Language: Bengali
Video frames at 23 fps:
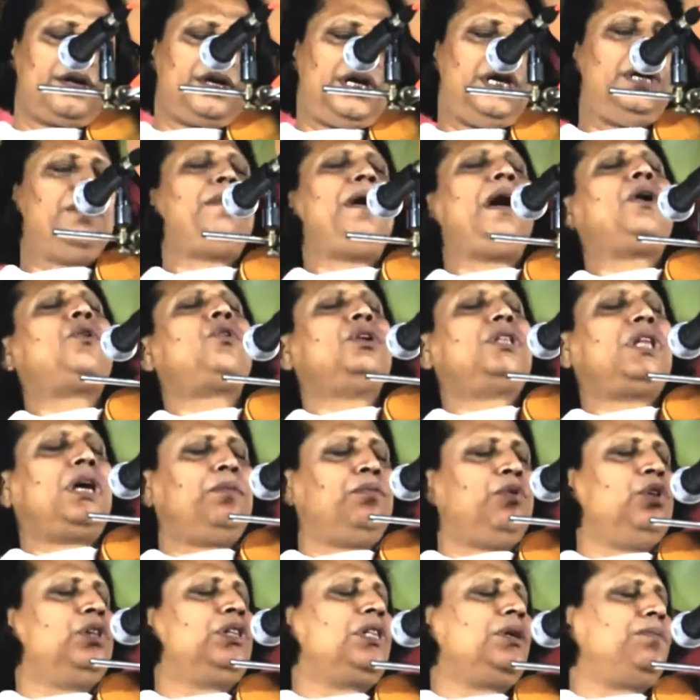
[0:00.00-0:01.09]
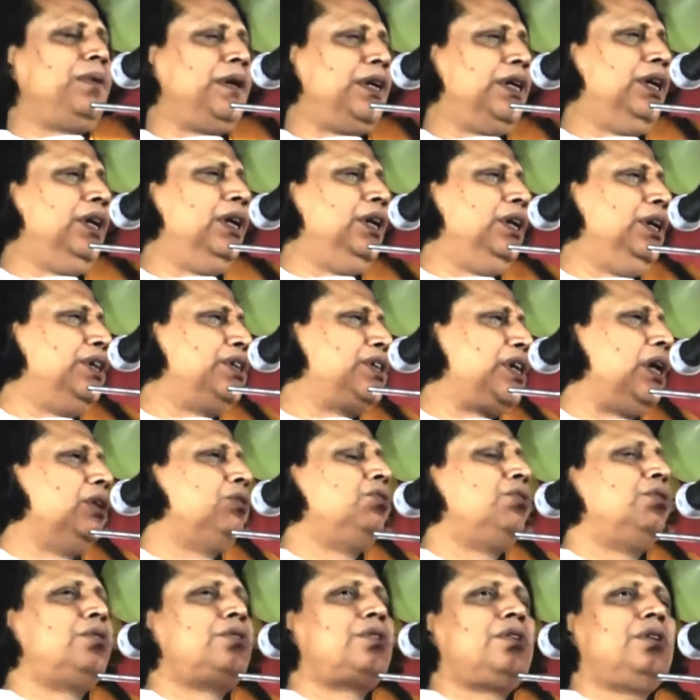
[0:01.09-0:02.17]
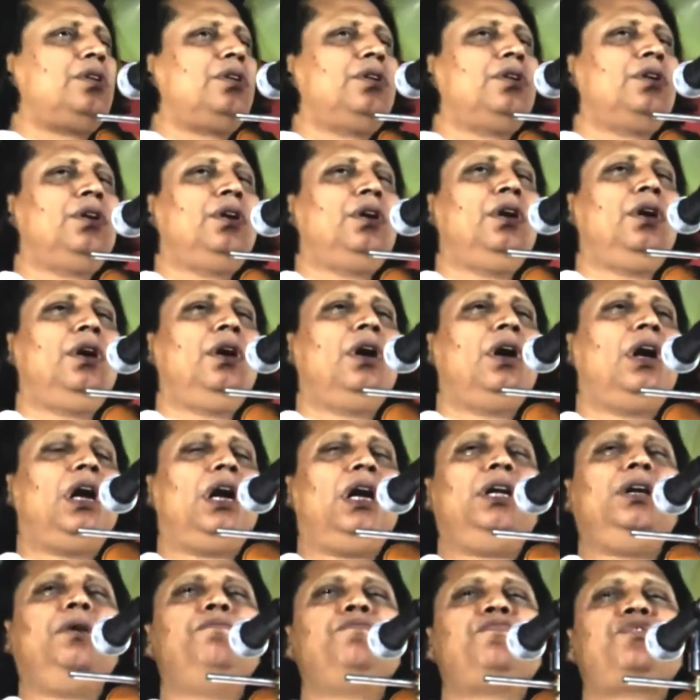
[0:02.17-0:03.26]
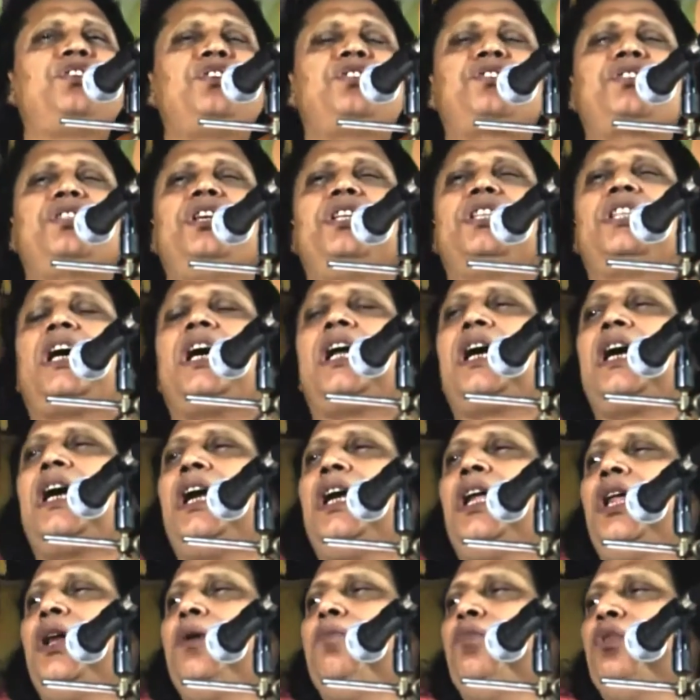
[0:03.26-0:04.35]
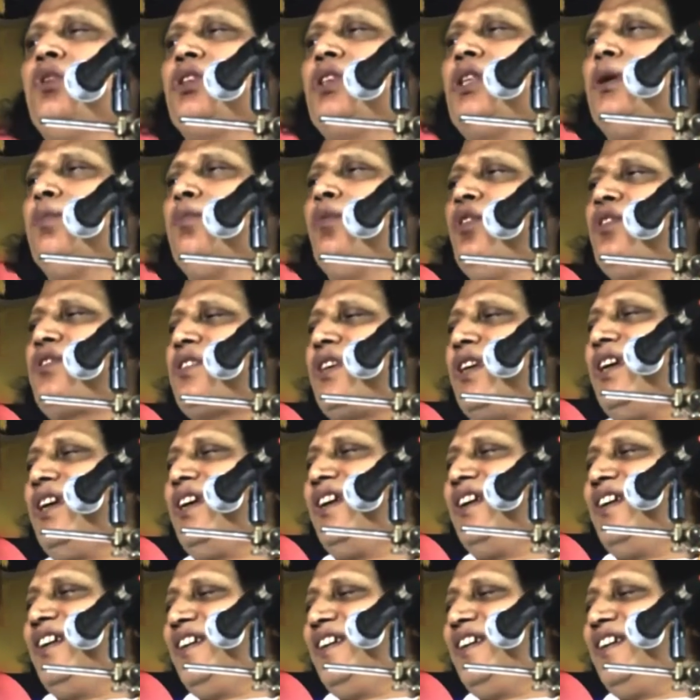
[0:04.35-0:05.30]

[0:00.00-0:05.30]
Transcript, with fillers: কি বা কথা বলতে পারি সাধক হালিম চিস্তি তার গানের মধ্যে বলছে